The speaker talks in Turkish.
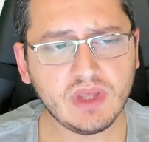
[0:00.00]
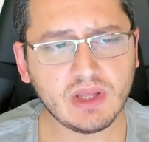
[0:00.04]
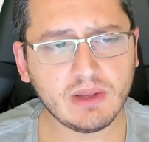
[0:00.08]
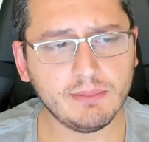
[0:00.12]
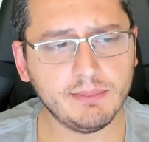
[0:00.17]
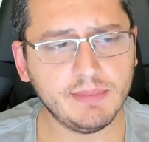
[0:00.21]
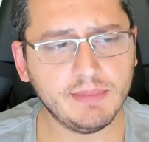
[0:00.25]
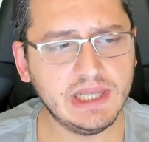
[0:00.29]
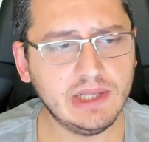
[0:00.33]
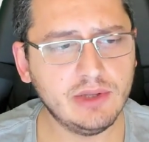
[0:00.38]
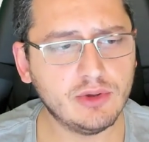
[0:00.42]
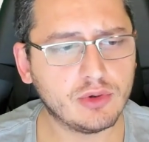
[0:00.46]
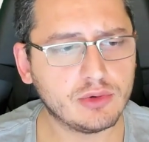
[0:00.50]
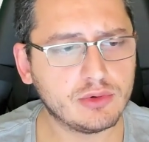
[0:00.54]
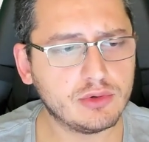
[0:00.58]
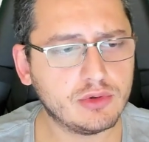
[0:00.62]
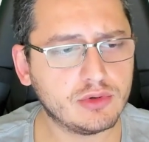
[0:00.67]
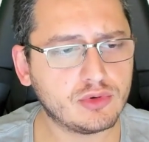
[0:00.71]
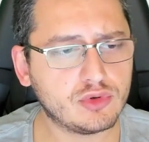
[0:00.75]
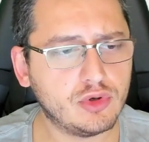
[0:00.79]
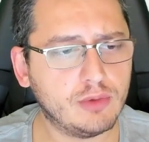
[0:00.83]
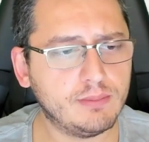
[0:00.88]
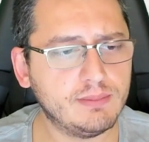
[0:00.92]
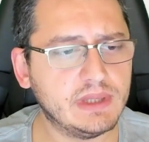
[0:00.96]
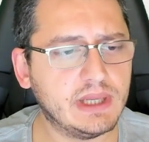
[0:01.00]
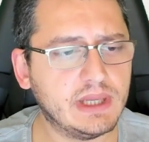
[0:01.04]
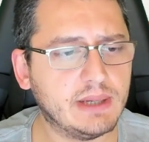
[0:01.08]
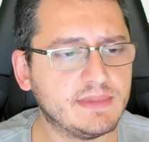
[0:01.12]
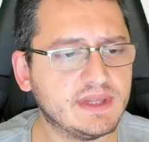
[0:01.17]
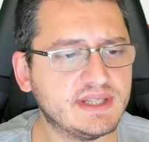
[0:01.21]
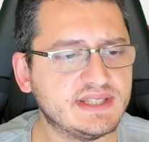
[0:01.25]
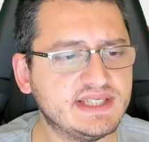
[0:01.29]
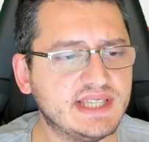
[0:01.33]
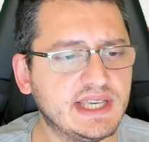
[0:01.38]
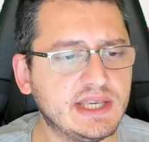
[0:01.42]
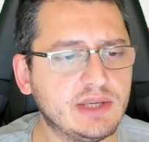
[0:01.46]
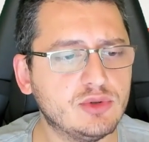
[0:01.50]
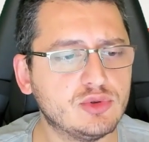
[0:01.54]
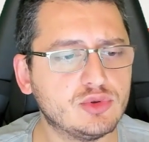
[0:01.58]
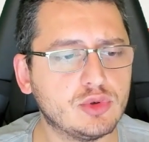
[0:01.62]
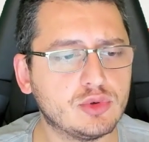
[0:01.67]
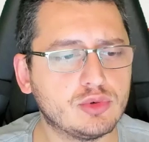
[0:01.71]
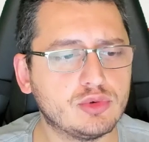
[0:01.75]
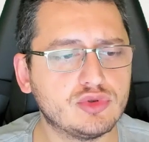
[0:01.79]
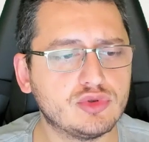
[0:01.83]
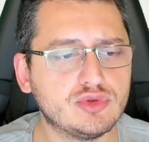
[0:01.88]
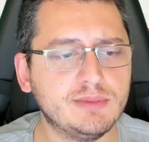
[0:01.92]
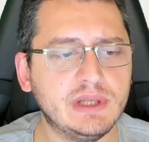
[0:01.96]
milyonlu toplamda
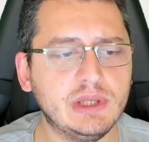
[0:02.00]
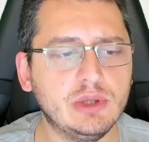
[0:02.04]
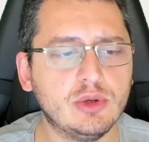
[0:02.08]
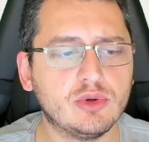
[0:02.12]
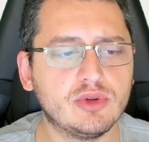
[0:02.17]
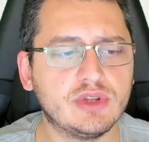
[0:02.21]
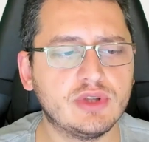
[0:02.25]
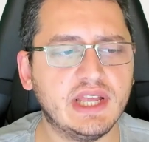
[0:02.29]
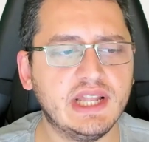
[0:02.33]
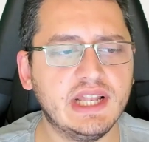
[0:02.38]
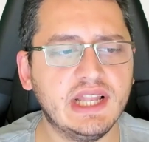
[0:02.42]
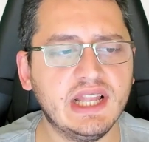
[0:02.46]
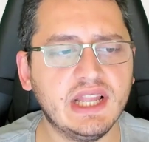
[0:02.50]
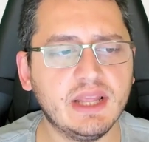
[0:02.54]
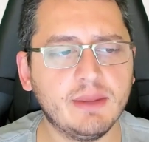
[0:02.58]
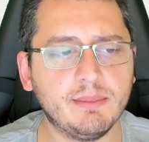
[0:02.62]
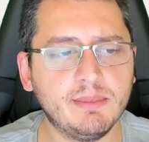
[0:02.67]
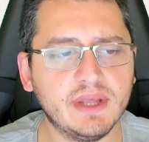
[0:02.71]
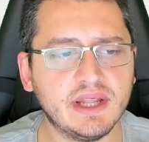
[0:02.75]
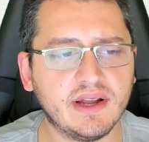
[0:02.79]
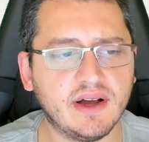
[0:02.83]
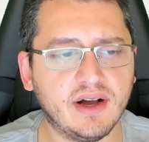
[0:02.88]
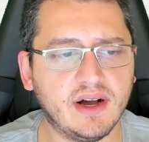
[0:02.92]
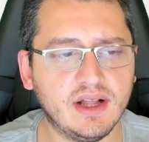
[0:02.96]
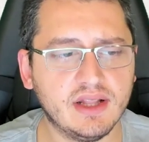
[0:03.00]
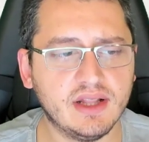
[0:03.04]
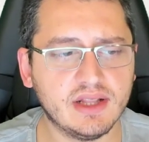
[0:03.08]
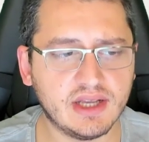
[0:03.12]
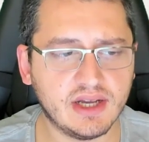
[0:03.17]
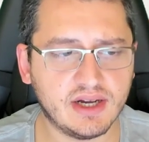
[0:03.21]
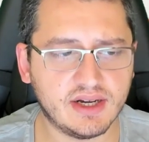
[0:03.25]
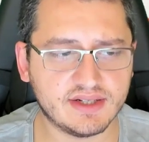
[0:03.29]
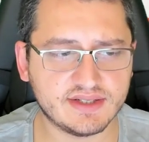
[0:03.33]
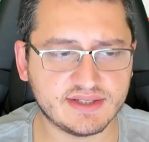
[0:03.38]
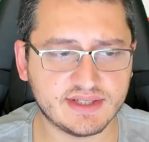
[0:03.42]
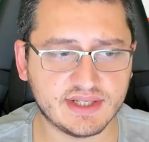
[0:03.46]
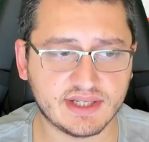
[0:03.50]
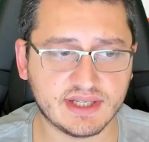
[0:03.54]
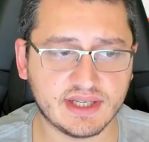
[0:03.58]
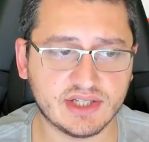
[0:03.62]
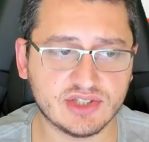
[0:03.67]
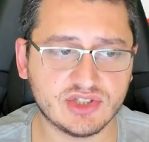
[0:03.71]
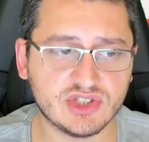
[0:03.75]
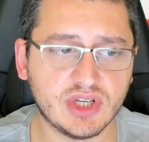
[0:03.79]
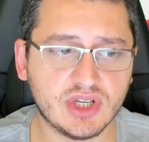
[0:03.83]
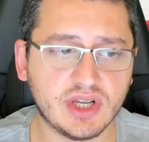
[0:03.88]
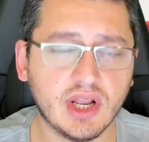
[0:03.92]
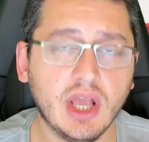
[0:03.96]
830 milyon TL'lik bir halka arz
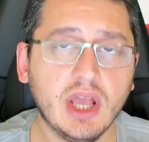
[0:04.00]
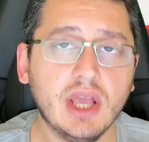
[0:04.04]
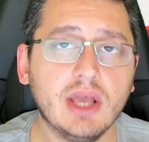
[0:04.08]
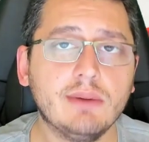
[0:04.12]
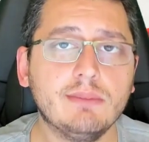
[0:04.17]
arkadaşlar.